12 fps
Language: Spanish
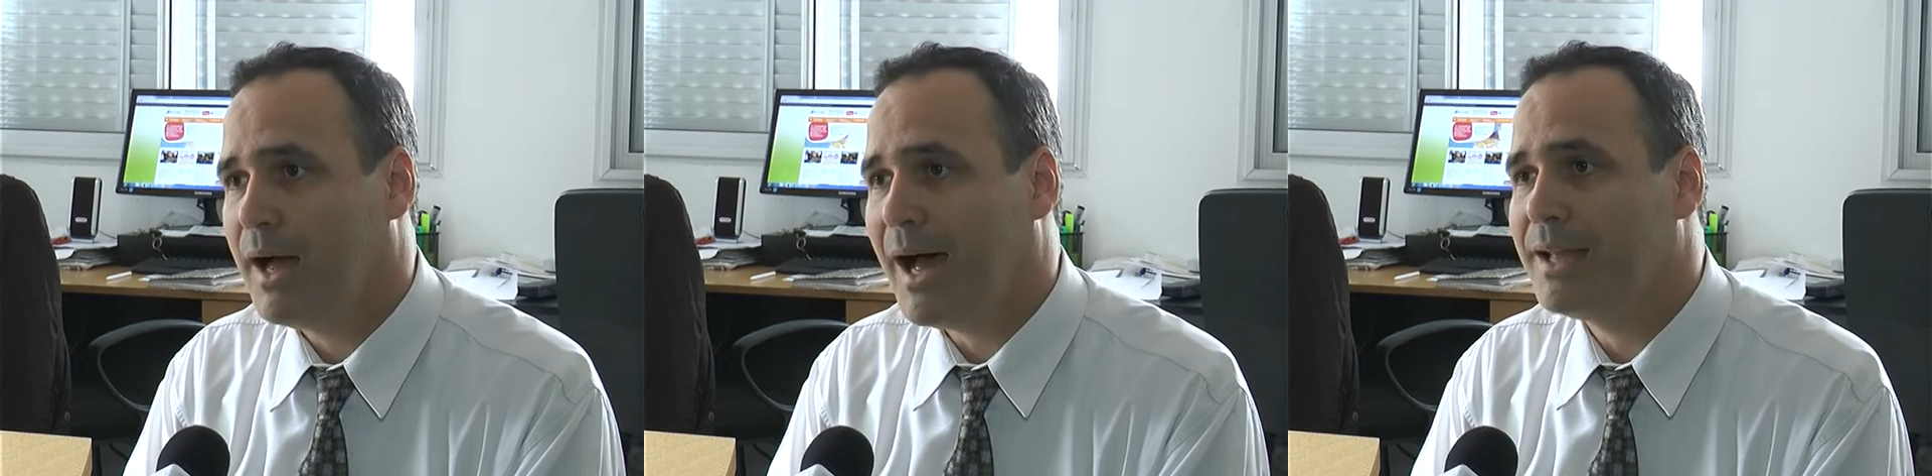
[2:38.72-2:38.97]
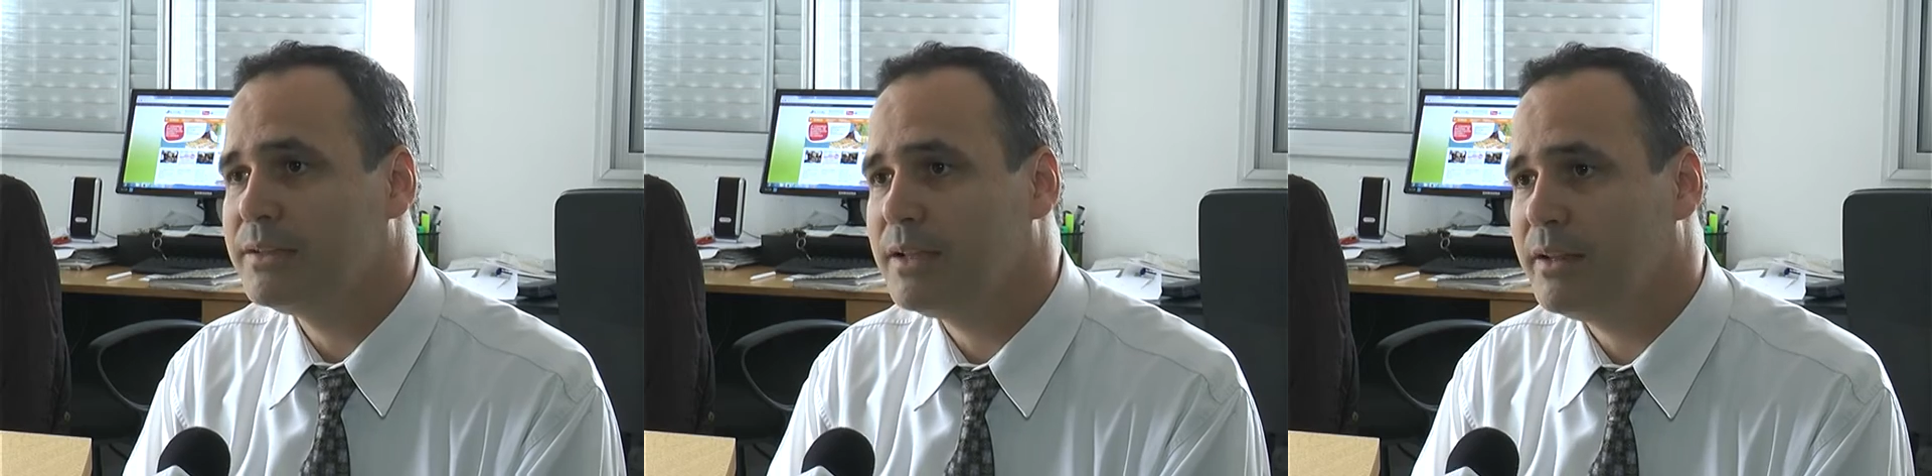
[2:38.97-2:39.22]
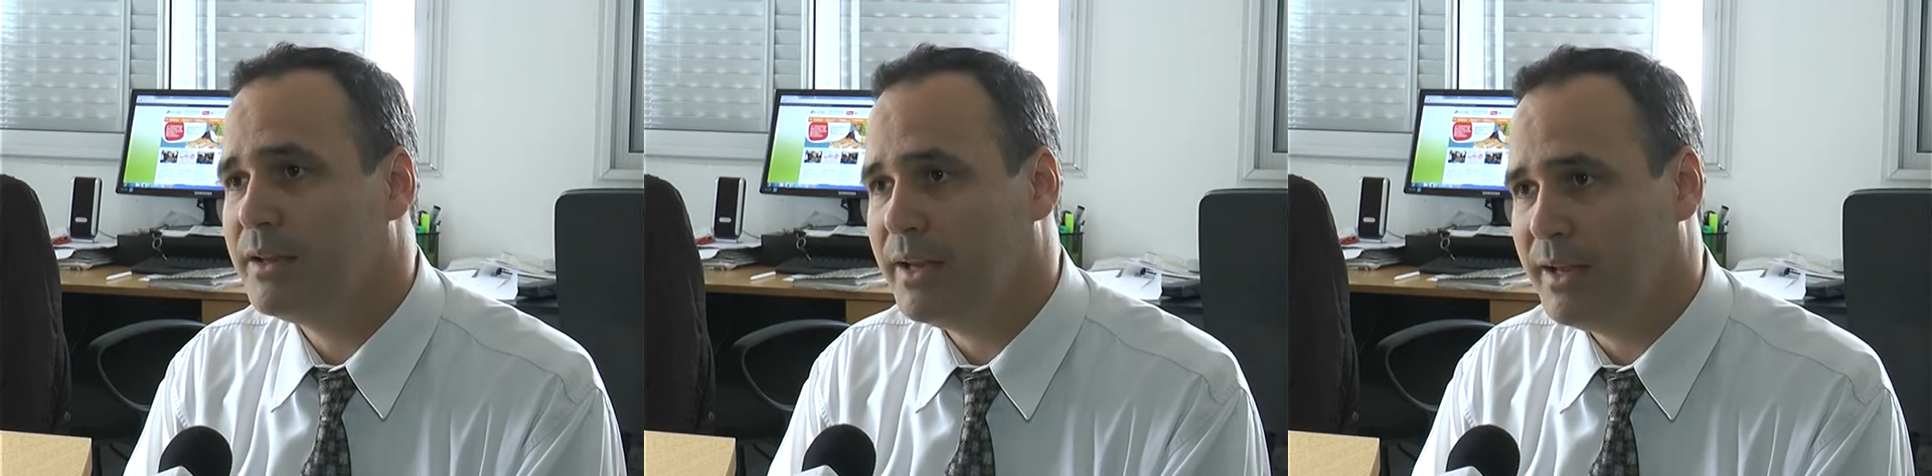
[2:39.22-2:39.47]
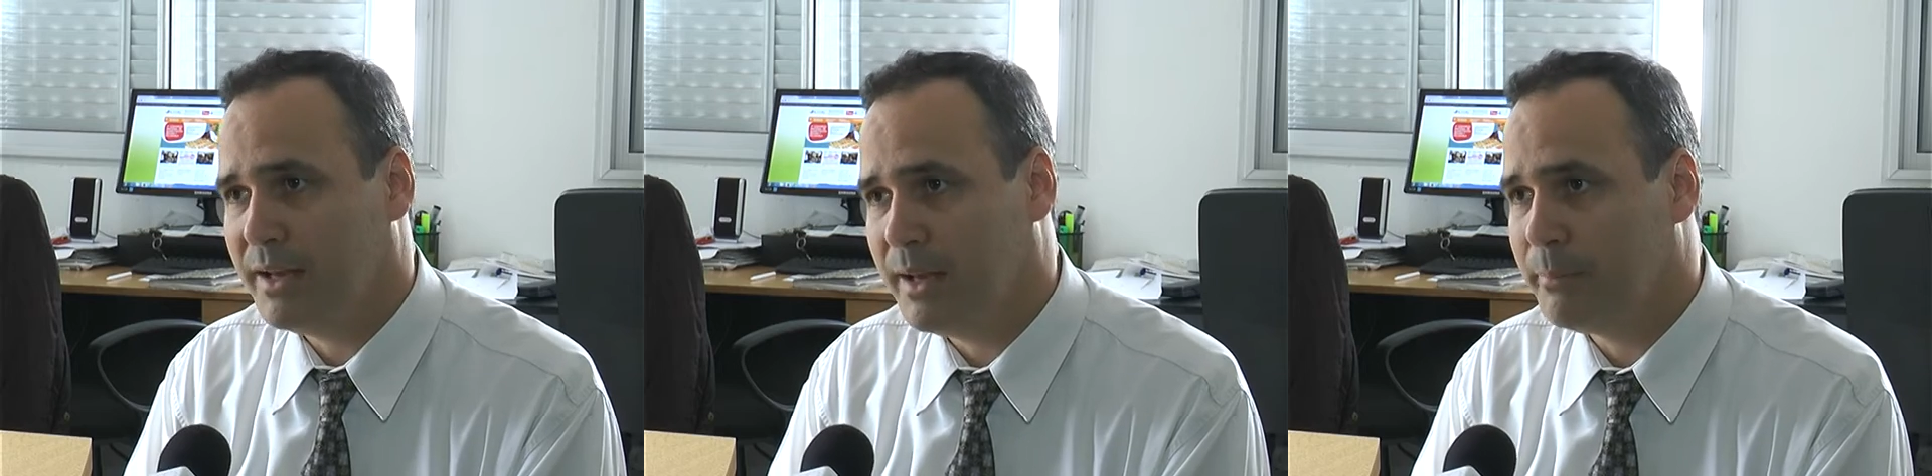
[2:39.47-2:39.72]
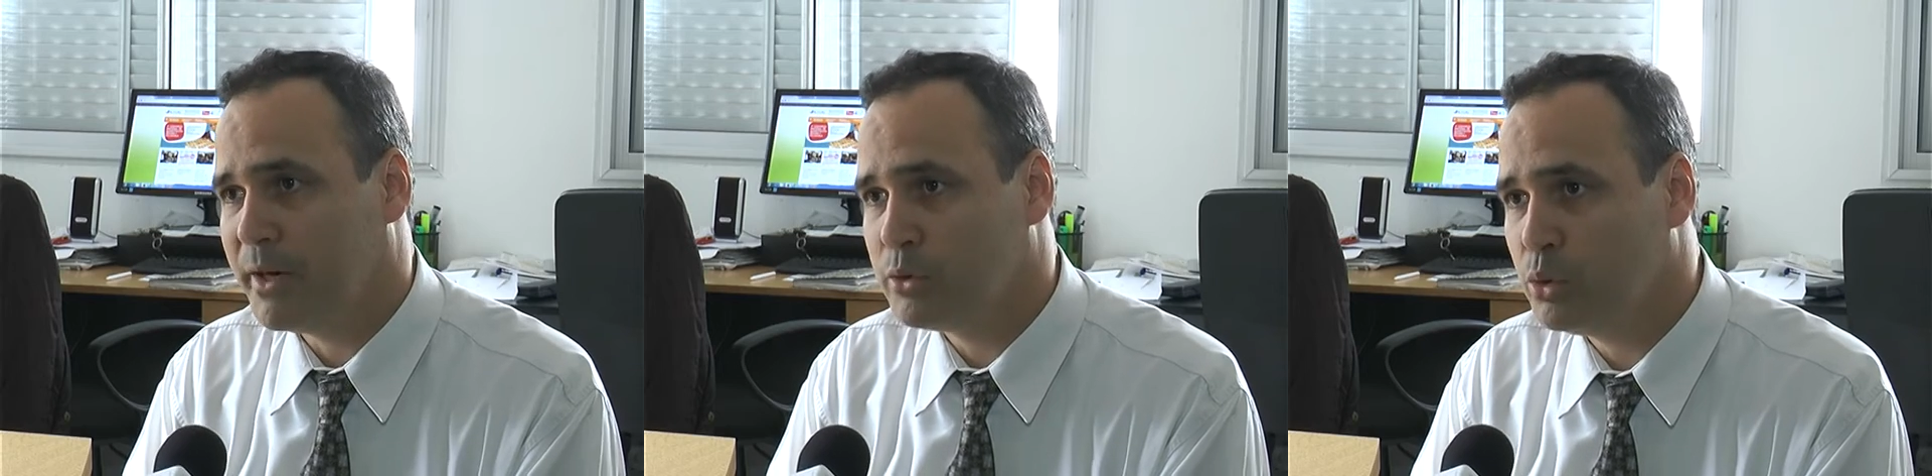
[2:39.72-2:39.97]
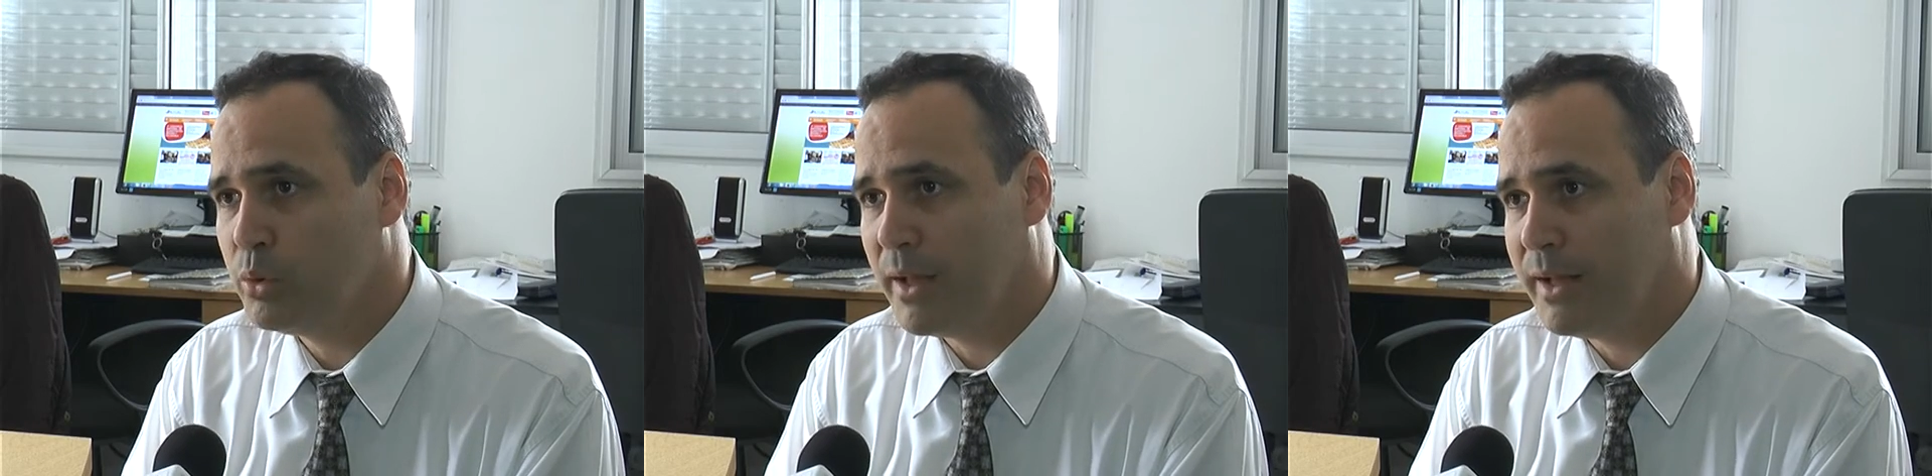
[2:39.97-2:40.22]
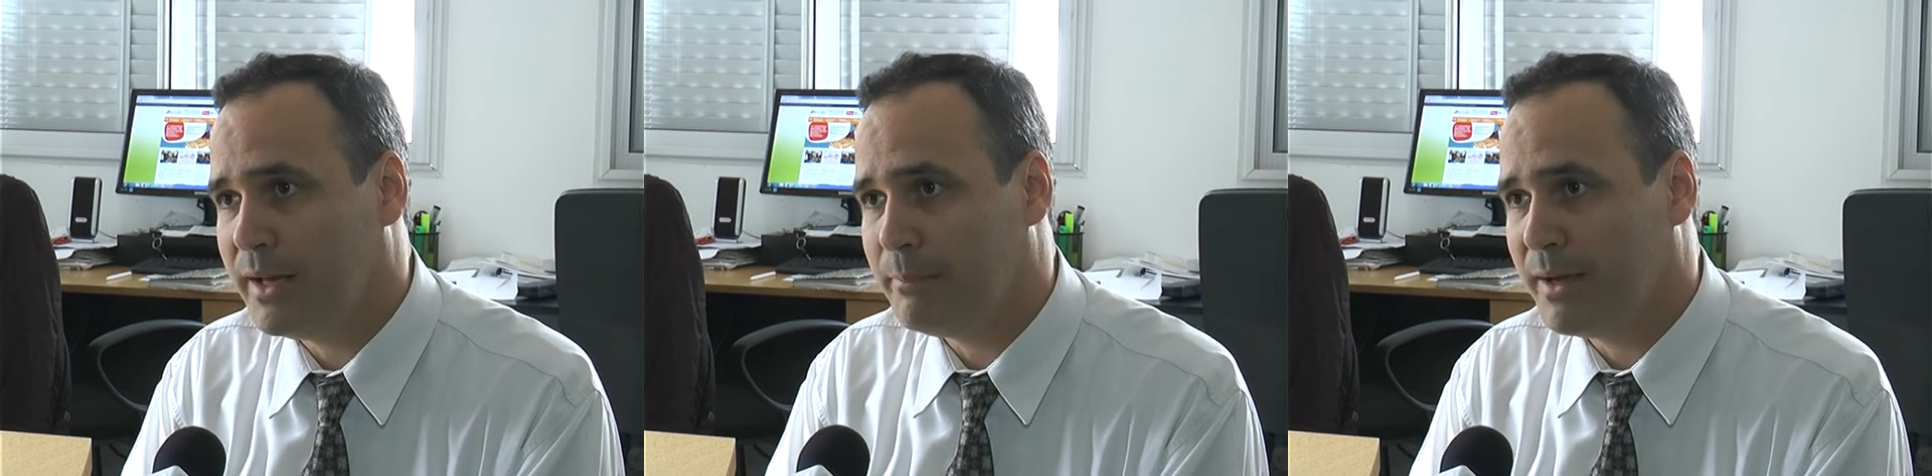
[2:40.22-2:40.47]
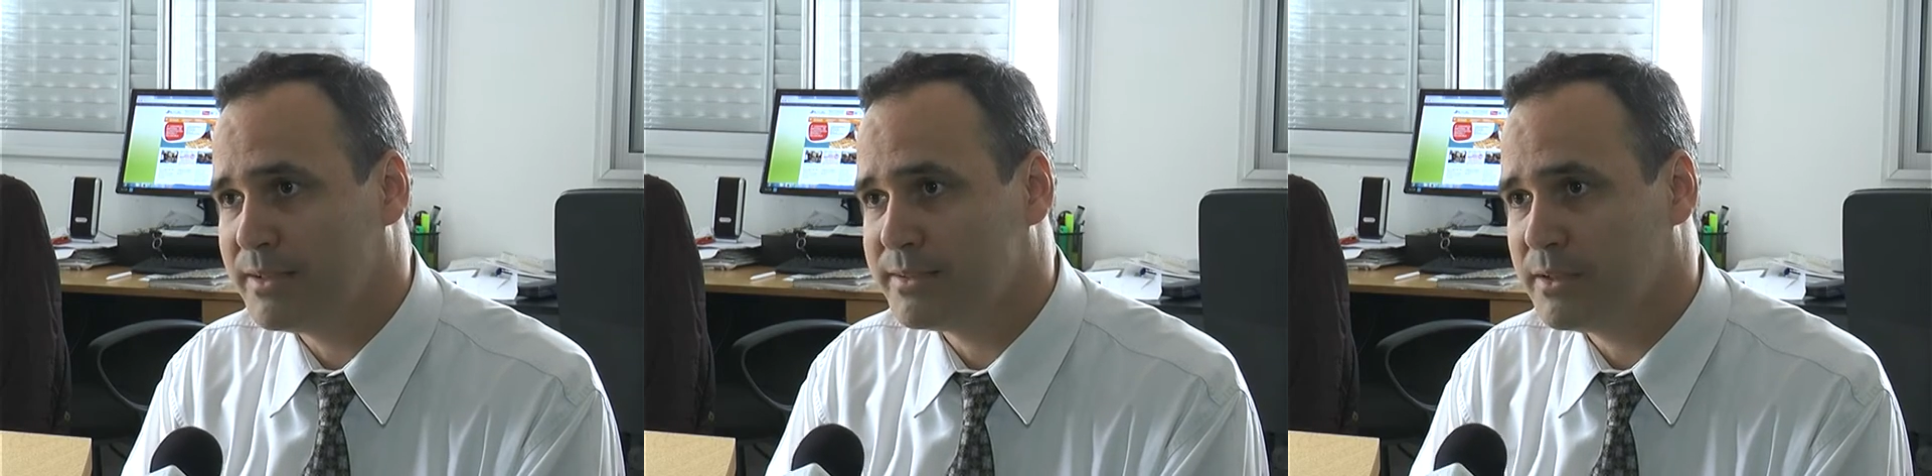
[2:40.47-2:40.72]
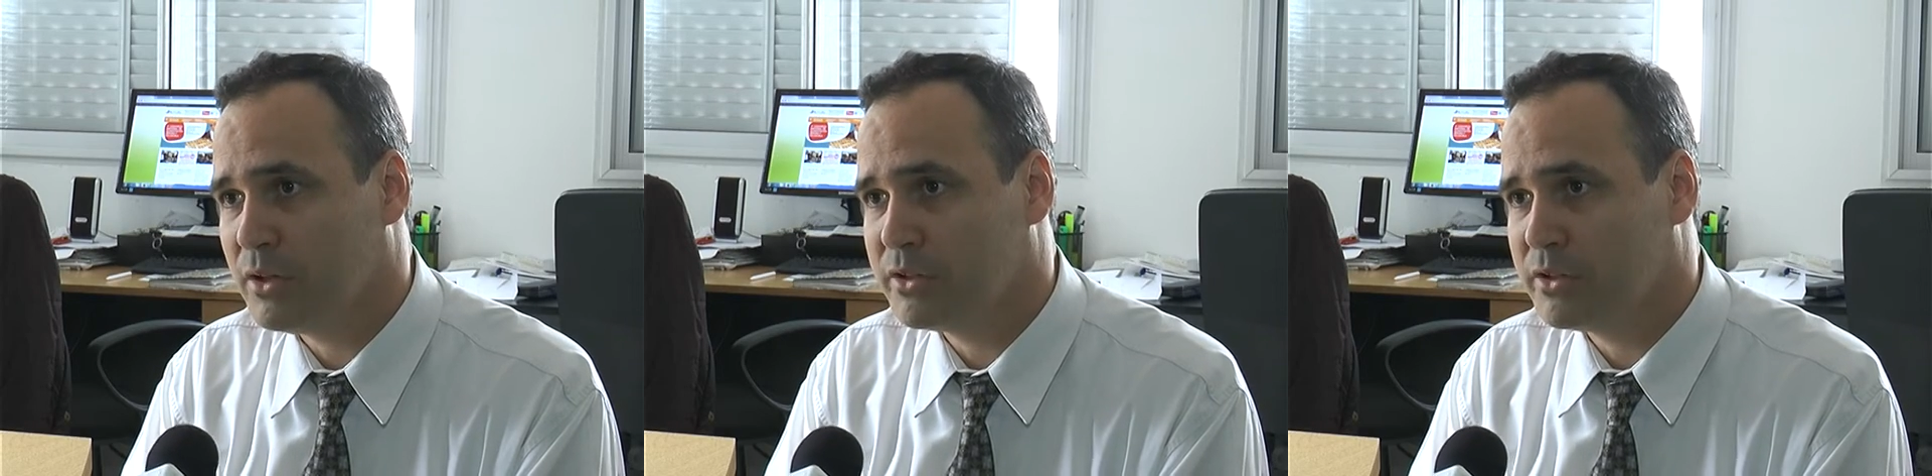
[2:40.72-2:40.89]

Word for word: antes de la apertura del envase.